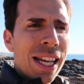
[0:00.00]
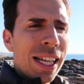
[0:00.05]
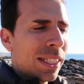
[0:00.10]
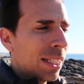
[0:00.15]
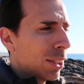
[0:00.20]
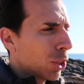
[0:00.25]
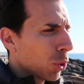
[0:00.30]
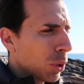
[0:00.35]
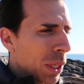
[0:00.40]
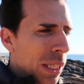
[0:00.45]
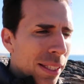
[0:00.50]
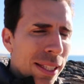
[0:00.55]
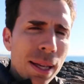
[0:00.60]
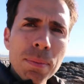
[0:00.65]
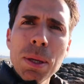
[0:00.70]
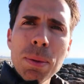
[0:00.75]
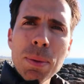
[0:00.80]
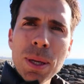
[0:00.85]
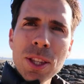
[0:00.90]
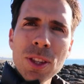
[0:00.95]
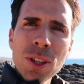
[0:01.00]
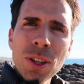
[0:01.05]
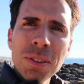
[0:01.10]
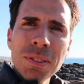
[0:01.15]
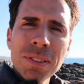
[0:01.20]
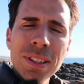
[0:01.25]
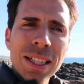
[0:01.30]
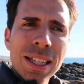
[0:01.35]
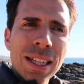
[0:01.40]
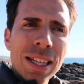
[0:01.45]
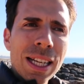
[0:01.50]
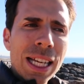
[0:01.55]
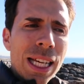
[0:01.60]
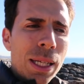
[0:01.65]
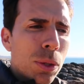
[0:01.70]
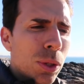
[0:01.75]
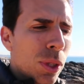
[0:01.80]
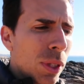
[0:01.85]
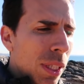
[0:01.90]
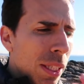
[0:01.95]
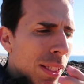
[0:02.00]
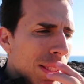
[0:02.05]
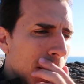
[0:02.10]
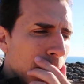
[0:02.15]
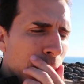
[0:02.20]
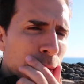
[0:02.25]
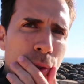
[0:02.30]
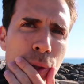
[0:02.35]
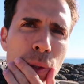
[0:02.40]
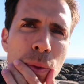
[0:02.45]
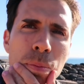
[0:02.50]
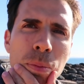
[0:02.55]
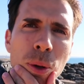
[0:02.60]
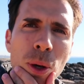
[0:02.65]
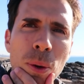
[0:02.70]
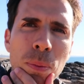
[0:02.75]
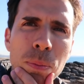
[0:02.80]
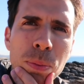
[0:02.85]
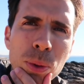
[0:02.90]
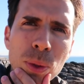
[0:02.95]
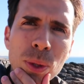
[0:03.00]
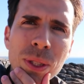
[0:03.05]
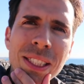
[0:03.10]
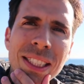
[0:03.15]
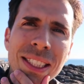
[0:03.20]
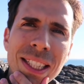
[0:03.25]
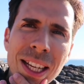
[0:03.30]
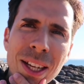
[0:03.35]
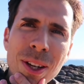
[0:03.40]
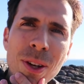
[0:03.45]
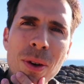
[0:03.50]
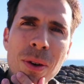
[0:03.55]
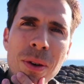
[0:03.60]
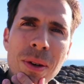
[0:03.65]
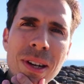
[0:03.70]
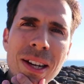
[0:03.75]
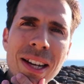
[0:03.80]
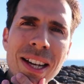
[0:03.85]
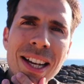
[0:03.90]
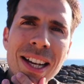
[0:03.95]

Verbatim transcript: Et ce sont des amis maintenant. Et je me suis dit, c'est fou, pendant plus de 5 ans,